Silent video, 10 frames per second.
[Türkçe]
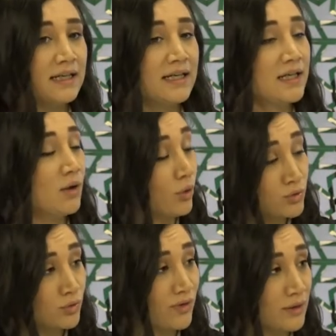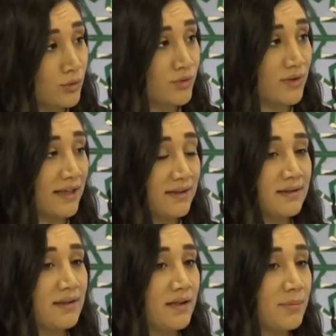e, özgüveni yüksek
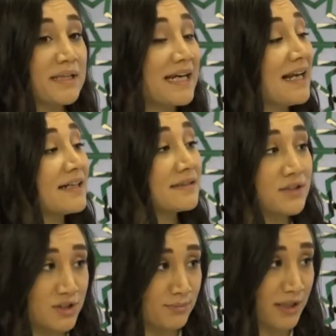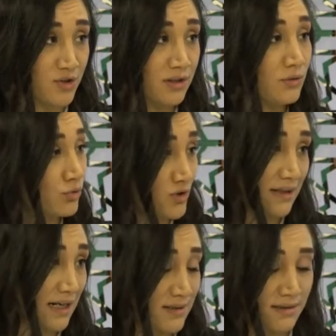e, bireyler yetiştirmek için Türkçe
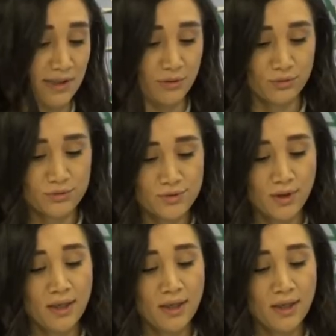dersini veriyoruz.